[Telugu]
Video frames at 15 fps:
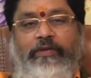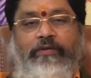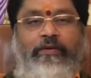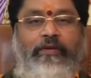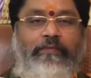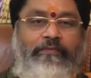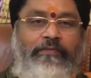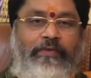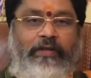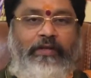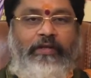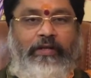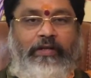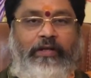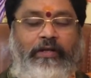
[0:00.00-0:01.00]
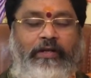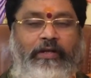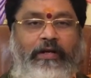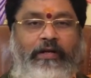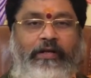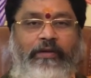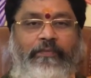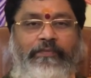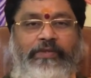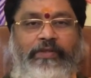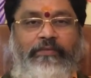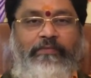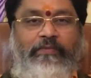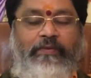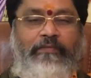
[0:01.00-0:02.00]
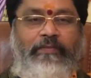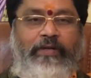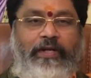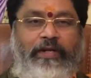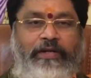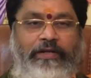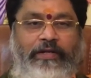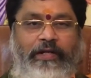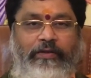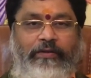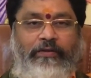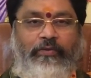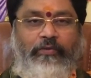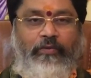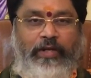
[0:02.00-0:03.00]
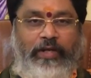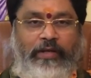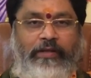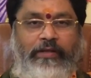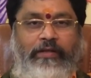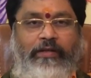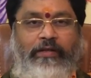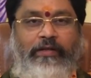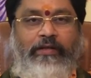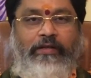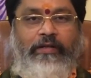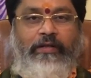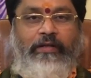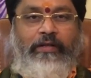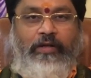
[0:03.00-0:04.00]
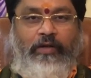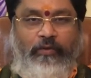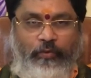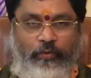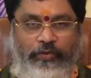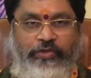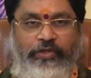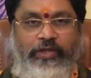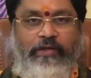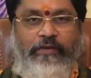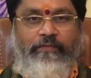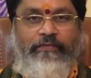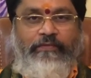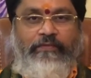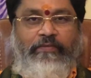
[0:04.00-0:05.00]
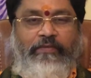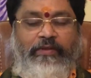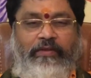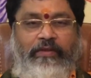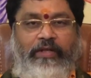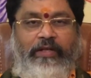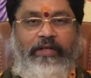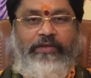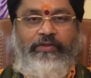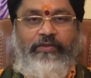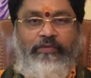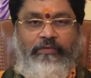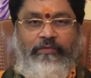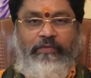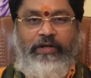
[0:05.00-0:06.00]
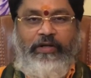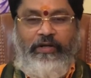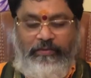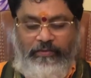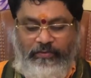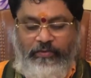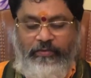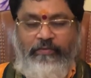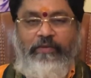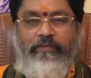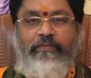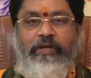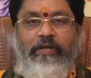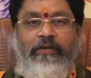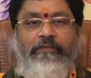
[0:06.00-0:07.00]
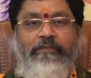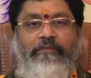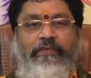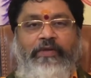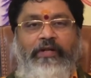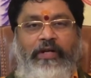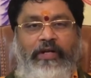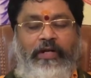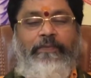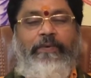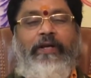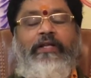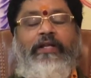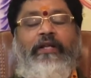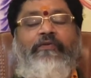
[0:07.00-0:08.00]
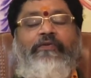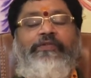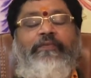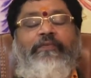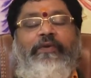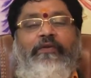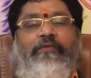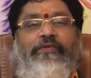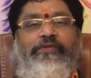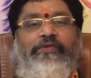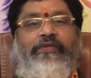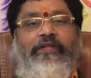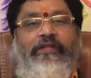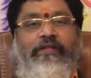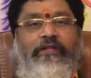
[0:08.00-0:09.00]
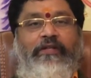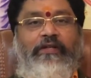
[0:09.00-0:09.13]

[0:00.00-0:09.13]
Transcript: మిథునం కర్కాటకం సింహం కన్య తుల వృశ్చికం ధనస్సు మకరం కుంభం మీనం అంటే పాదాలకు వస్తే మీనం వస్తుంది